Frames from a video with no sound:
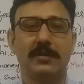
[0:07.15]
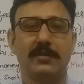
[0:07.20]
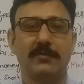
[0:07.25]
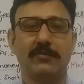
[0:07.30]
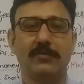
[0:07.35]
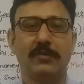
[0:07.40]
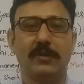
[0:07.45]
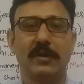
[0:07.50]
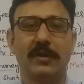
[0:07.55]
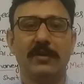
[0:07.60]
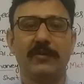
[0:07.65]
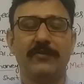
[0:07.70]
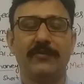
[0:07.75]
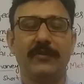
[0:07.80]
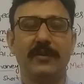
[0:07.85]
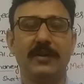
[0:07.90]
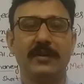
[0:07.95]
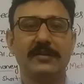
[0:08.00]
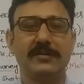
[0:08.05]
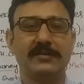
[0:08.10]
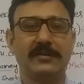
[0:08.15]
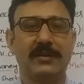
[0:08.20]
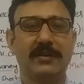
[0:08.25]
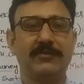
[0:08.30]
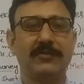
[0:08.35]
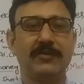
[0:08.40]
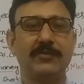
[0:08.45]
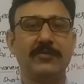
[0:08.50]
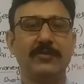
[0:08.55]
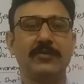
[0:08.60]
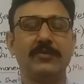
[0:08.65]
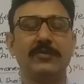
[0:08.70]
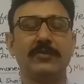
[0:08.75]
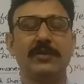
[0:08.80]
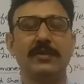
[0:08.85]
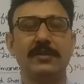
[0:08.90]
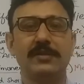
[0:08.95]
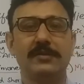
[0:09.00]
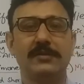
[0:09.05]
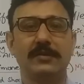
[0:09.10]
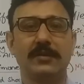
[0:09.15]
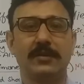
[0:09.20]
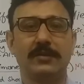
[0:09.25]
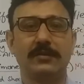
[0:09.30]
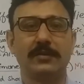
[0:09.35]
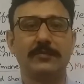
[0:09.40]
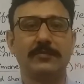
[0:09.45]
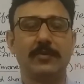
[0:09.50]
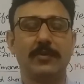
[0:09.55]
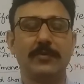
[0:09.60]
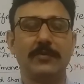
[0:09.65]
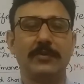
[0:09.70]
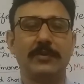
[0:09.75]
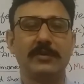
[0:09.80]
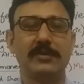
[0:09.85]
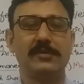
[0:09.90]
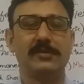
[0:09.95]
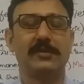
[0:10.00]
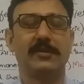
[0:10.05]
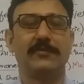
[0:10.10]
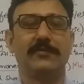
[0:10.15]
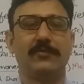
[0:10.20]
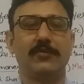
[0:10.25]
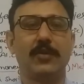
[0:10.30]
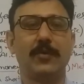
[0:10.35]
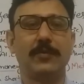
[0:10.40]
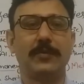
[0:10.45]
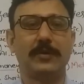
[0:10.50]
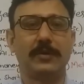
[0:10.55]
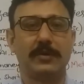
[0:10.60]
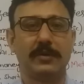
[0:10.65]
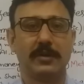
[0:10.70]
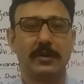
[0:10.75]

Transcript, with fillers: वो है अफेक्ट्स ऑफ इम्प्योरिटीज़ ऑन दी प्रॉपर्टीज़ ऑफ कॉपर